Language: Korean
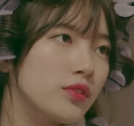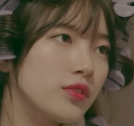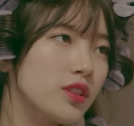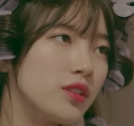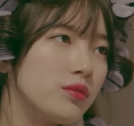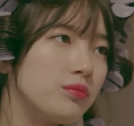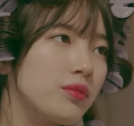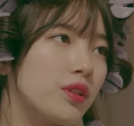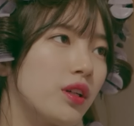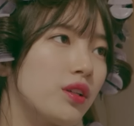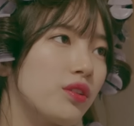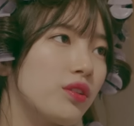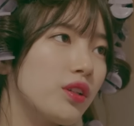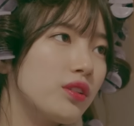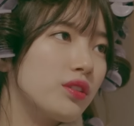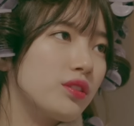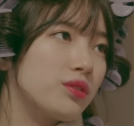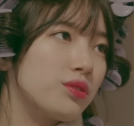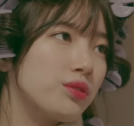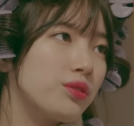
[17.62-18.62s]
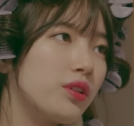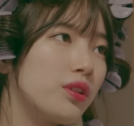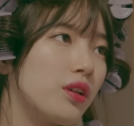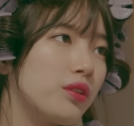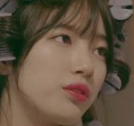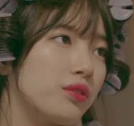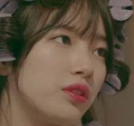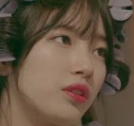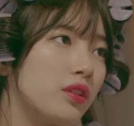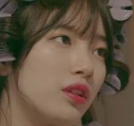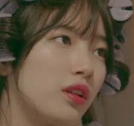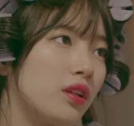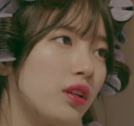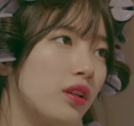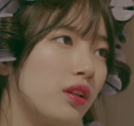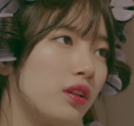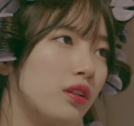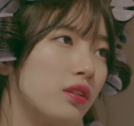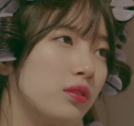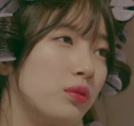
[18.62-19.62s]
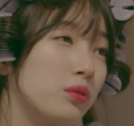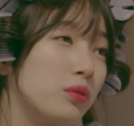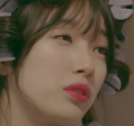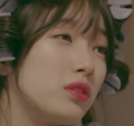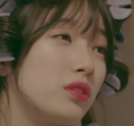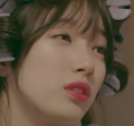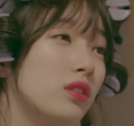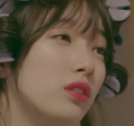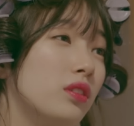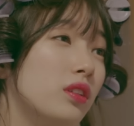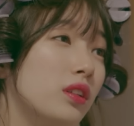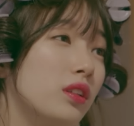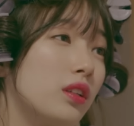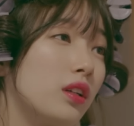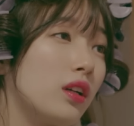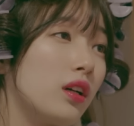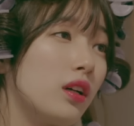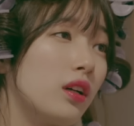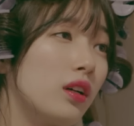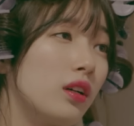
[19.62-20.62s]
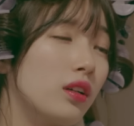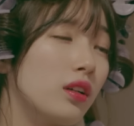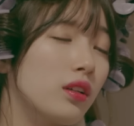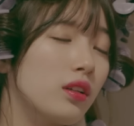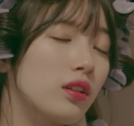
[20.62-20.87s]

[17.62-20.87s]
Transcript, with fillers: 어? 금가루 같은 소리 하고 있네. 돈이 썩어나냐?